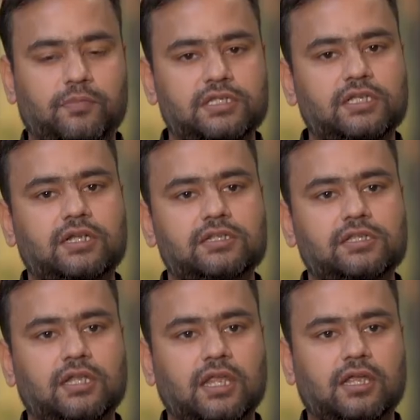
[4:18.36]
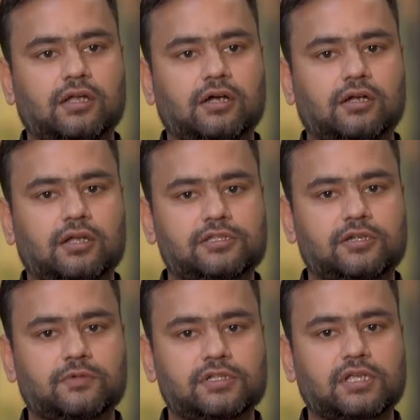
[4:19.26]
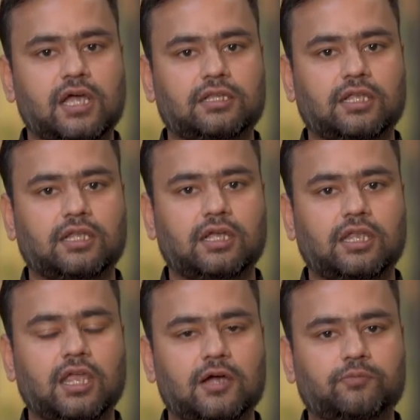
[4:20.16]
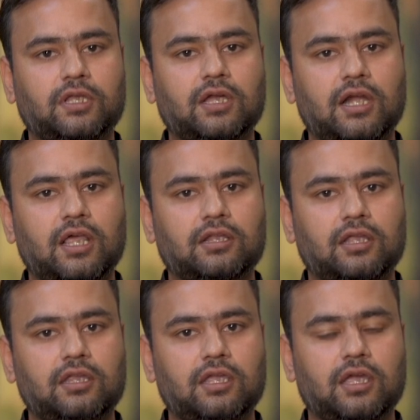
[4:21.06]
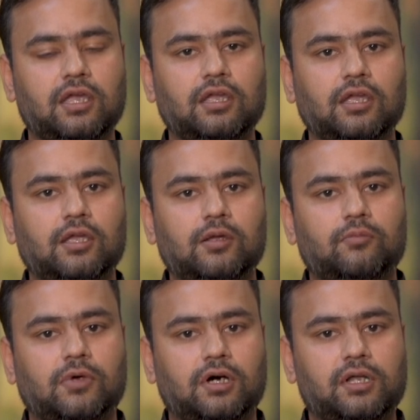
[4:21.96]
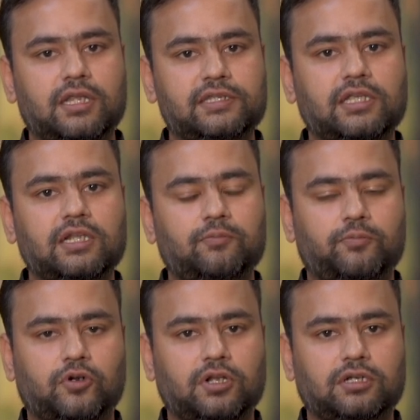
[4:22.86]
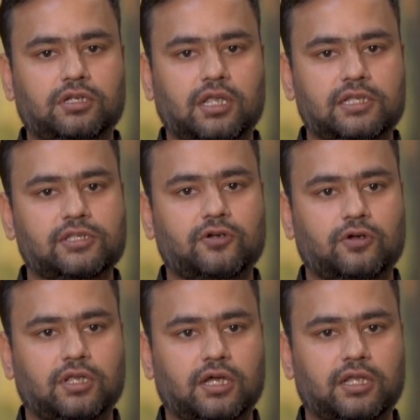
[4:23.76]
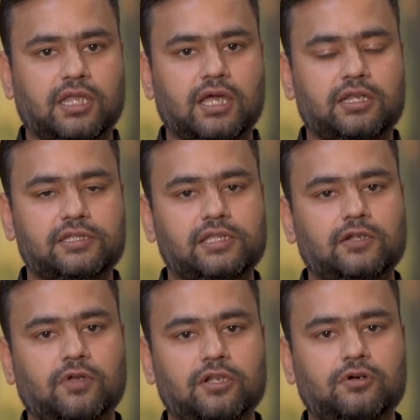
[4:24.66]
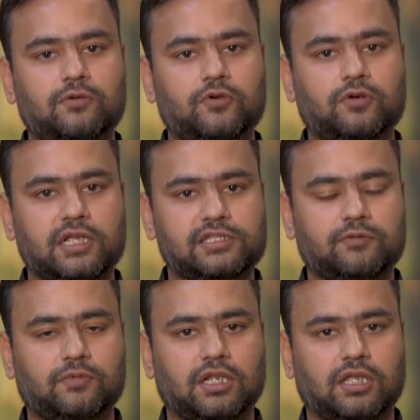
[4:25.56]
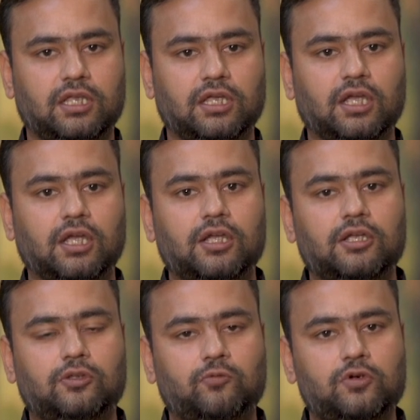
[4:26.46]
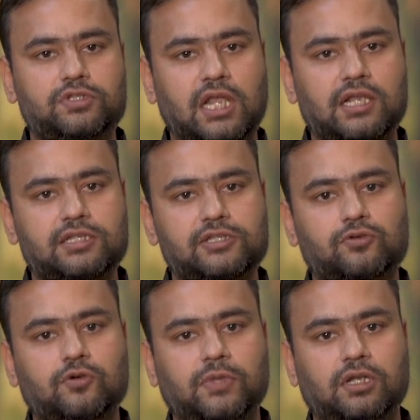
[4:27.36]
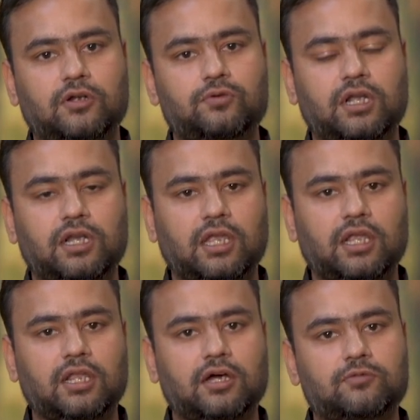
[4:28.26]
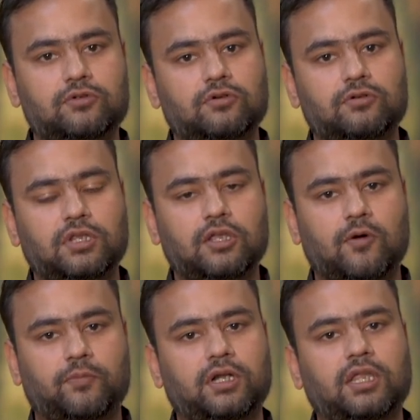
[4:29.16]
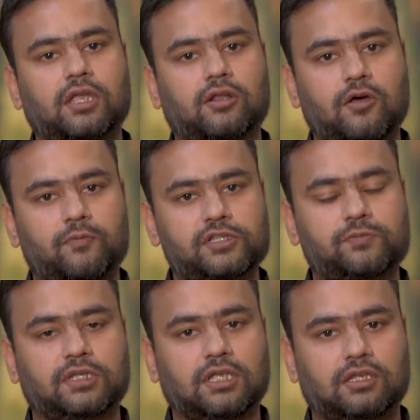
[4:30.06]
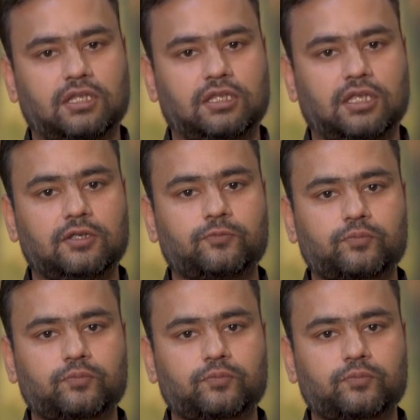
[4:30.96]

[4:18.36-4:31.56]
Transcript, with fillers: मेजर कंसर्न एक कस्टमर्स का आता था कि आपकी गाड़ियाँ नहीं हैं रीसेल प्रोडक्ट कैसे होएगा या रीसेल वैल्यू हमको कैसे मिलेगी तो वो चैलेंजेस को मीट आउट करने के लिए हम उनको उनकी ऑपरेटिंग इकोनॉमिक्स बताते थे